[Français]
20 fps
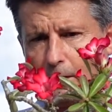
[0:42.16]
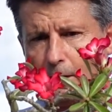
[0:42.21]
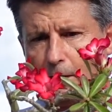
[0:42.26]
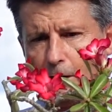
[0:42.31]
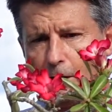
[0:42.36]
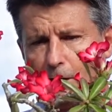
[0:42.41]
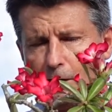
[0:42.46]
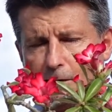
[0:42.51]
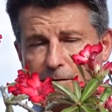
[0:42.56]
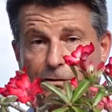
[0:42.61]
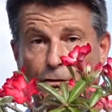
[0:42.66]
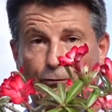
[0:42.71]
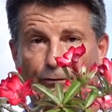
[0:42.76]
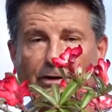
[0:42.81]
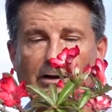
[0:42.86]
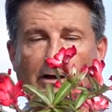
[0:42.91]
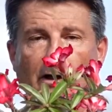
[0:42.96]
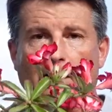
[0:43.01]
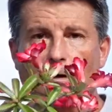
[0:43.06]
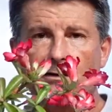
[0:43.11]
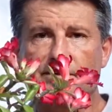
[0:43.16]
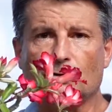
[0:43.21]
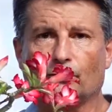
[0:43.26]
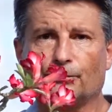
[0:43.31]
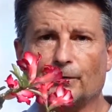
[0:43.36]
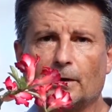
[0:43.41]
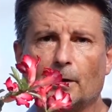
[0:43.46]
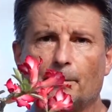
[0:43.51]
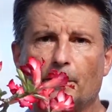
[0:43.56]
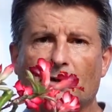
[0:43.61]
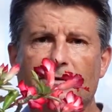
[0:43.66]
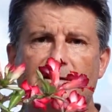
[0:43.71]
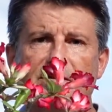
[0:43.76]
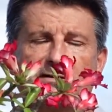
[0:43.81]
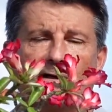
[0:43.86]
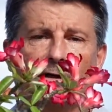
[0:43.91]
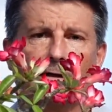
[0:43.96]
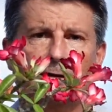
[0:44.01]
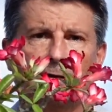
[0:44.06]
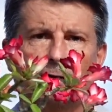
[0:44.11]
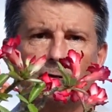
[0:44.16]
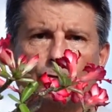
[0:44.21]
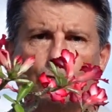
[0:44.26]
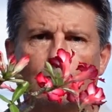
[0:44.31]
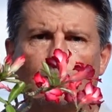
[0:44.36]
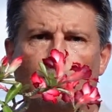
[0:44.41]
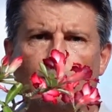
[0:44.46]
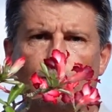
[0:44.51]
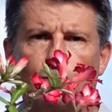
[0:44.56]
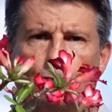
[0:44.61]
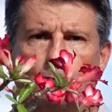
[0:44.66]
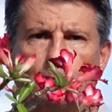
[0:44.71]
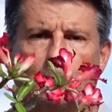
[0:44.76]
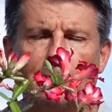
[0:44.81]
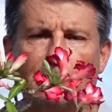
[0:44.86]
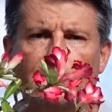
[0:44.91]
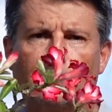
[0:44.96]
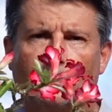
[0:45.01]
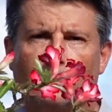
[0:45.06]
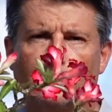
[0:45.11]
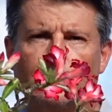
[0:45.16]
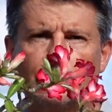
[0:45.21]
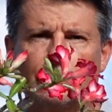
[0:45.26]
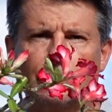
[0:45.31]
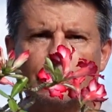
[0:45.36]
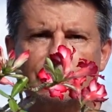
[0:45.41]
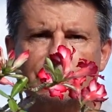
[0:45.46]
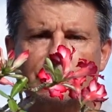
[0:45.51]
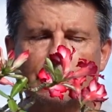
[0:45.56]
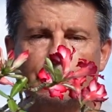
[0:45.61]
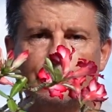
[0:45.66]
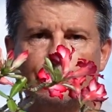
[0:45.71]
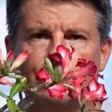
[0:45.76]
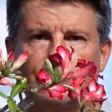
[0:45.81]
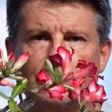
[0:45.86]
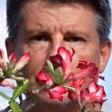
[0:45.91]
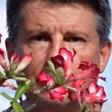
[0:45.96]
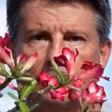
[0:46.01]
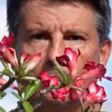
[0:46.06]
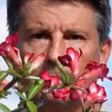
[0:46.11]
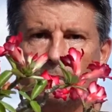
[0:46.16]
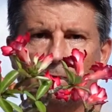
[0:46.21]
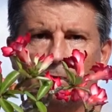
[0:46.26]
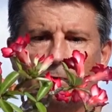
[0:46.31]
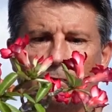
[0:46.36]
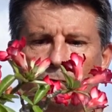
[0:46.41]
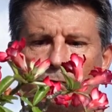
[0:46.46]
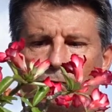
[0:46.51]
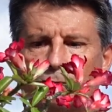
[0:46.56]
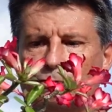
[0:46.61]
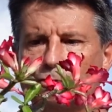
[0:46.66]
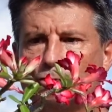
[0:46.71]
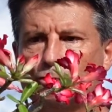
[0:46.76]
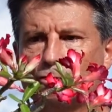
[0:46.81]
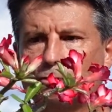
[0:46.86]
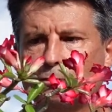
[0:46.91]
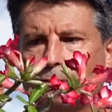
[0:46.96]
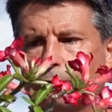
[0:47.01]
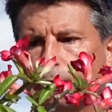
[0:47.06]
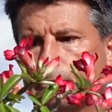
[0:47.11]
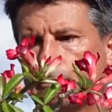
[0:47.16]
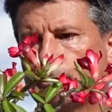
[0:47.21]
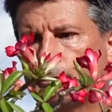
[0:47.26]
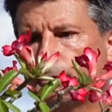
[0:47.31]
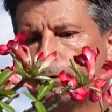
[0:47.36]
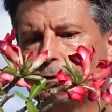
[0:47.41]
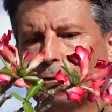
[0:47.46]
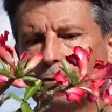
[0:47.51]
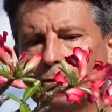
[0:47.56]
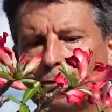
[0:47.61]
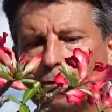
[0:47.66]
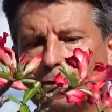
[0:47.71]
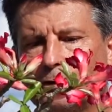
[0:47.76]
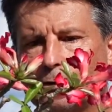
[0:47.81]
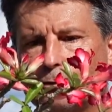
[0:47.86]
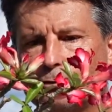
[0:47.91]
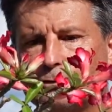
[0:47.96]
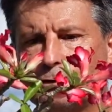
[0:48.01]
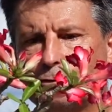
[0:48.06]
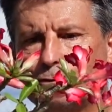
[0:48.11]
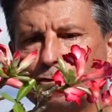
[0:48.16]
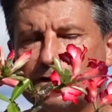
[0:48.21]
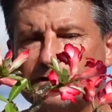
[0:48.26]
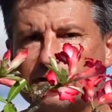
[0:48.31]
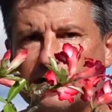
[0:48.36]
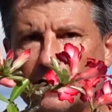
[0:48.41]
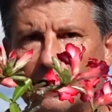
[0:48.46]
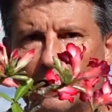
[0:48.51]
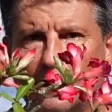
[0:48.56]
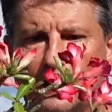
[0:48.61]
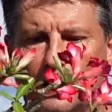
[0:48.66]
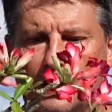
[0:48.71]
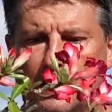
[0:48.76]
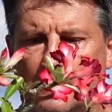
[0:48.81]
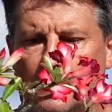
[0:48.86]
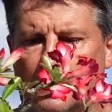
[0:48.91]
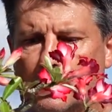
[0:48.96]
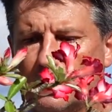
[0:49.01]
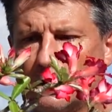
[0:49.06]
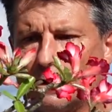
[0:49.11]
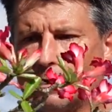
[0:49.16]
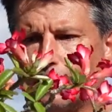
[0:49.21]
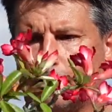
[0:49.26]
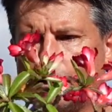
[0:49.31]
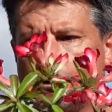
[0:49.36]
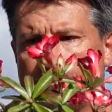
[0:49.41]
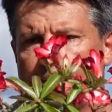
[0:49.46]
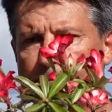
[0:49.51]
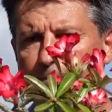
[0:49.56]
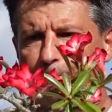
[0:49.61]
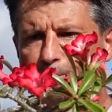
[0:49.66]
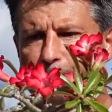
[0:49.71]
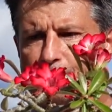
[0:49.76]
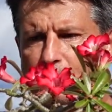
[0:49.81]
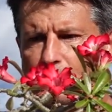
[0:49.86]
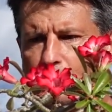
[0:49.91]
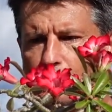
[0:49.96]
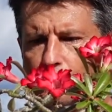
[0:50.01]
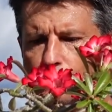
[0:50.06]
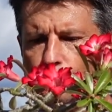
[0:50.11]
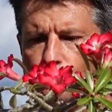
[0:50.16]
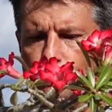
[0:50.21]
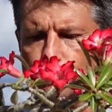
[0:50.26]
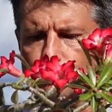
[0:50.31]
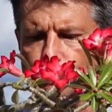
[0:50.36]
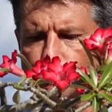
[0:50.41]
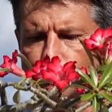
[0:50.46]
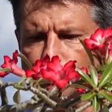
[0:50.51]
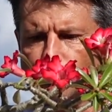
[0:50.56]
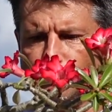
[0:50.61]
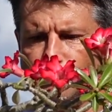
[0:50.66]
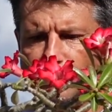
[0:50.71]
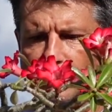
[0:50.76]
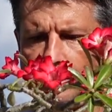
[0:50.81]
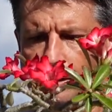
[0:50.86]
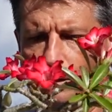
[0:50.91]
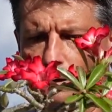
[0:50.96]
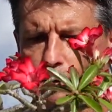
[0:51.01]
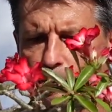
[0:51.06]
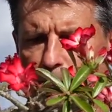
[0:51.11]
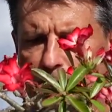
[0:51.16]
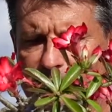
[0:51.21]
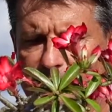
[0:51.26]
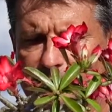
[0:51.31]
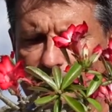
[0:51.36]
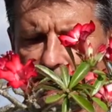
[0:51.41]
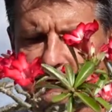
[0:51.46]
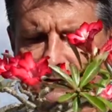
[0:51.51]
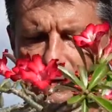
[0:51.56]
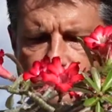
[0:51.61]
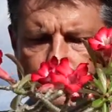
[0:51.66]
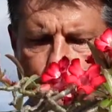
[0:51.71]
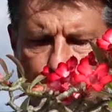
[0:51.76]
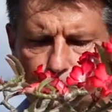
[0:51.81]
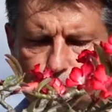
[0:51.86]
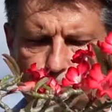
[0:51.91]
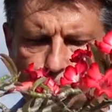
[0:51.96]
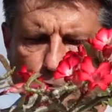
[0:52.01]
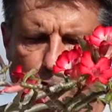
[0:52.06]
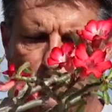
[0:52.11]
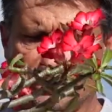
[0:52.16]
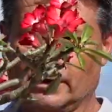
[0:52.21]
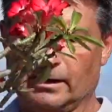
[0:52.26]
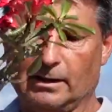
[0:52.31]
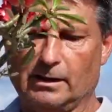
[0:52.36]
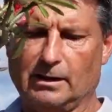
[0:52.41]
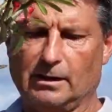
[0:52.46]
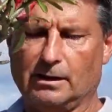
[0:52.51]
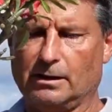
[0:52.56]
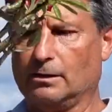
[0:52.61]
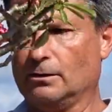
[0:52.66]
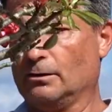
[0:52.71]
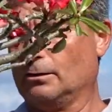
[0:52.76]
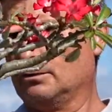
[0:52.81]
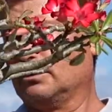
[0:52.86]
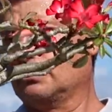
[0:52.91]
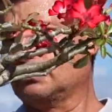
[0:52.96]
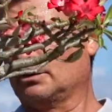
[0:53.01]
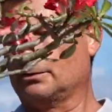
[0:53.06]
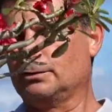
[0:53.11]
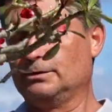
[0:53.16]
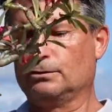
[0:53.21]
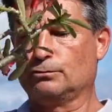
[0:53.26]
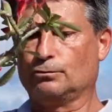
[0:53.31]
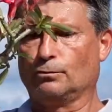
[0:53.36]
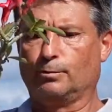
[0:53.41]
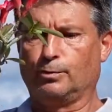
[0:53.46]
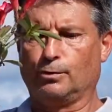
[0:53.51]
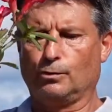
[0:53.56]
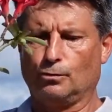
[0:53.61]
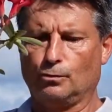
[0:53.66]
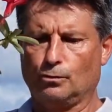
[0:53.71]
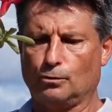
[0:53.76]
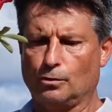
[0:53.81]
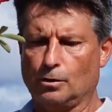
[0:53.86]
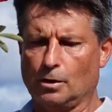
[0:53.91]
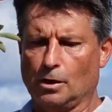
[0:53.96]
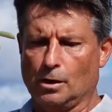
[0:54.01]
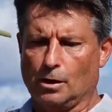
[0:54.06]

et, c'est en, fait la partie 5 de, ma méthode simplifiée de, sculpture de, des rosiers du désert. donc ce que j'ai fait en pratique, c'est que je l'ai sorti de son pot